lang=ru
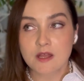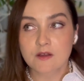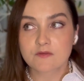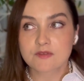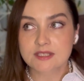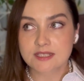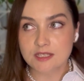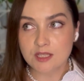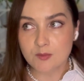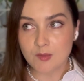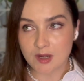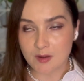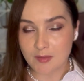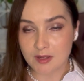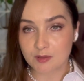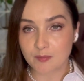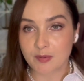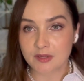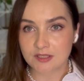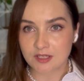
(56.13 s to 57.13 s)
В целом
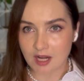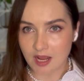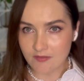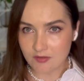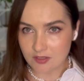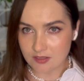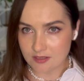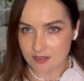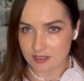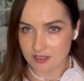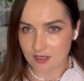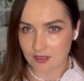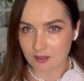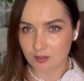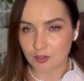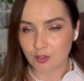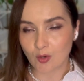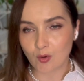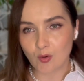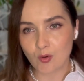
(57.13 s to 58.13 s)
аромат понравился,
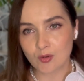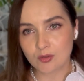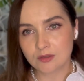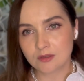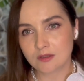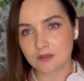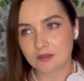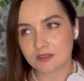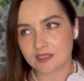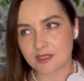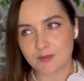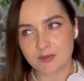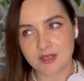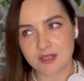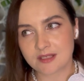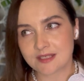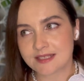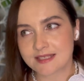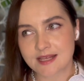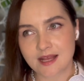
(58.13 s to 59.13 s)
но он э, для меня
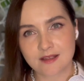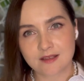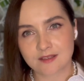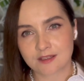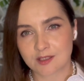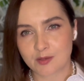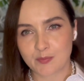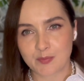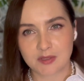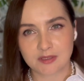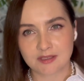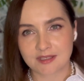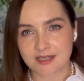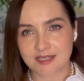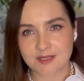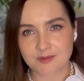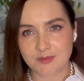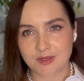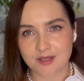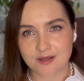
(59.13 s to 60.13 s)
не тянет на полный
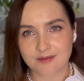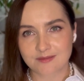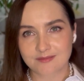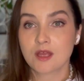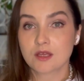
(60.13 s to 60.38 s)
размер.